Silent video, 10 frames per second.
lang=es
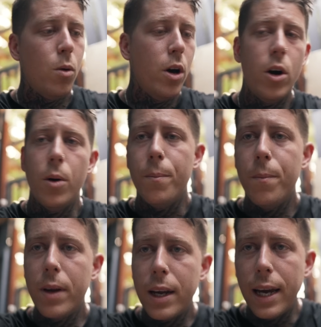Bueno,
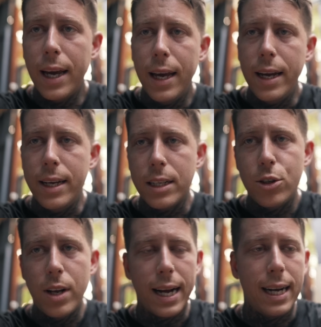que ya
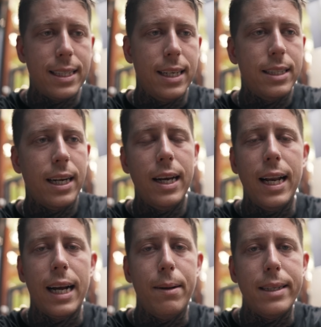estoy en la casa, se ha quedado
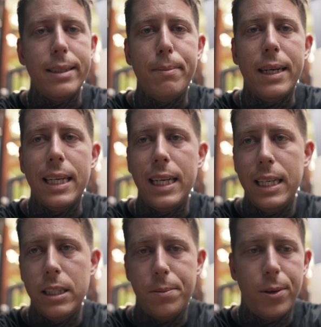la cámara sin
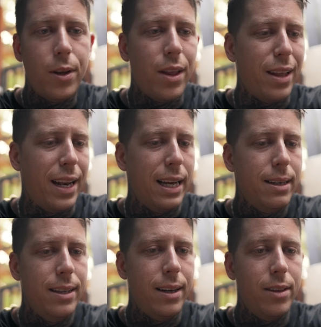batería y no puedo decir nada.
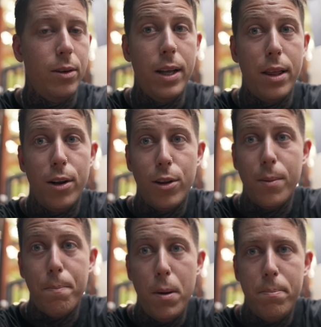Cuando voy a decirlo
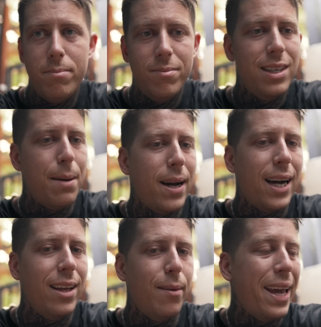todo, pop, La
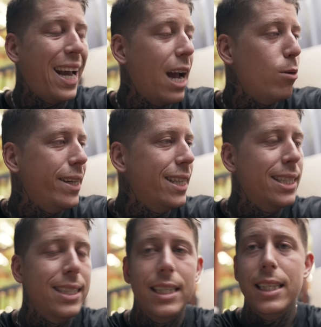apaga, de unicar
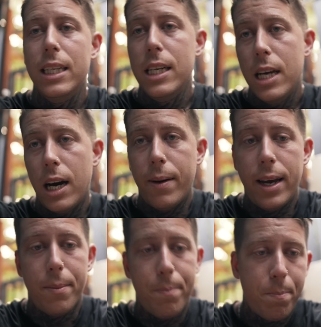a ver,